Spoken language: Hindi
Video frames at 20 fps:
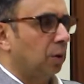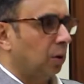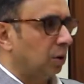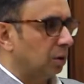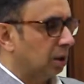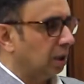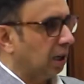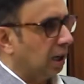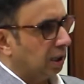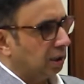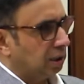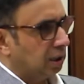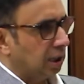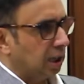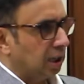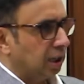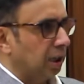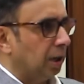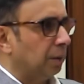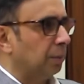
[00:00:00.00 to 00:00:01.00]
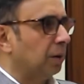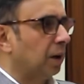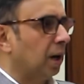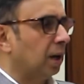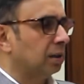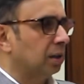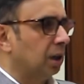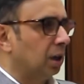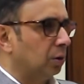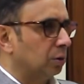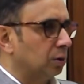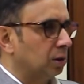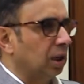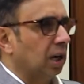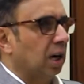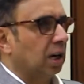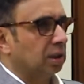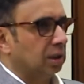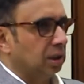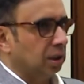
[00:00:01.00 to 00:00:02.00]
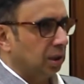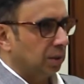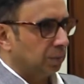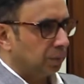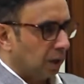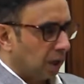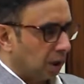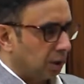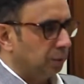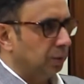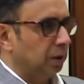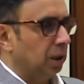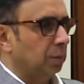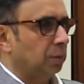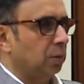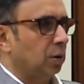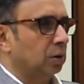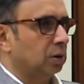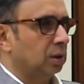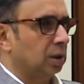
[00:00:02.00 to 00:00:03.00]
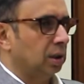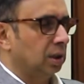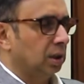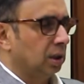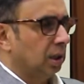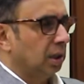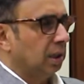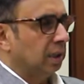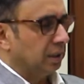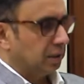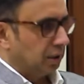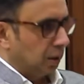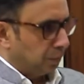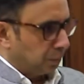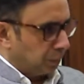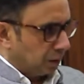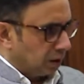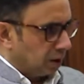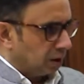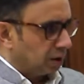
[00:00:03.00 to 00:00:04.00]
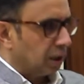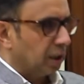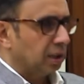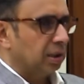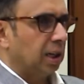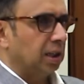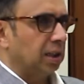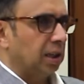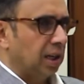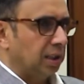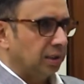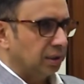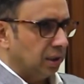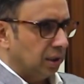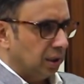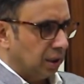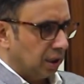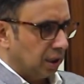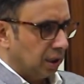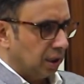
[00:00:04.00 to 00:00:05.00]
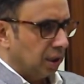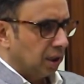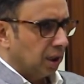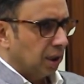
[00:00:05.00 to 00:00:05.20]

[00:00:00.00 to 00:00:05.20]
बहुत है हर तरह के अपराध यहाँ होते हैं आर्थिक अपराध भी यहाँ बहुत हैं संपन्नता ज़्यादा इसलिए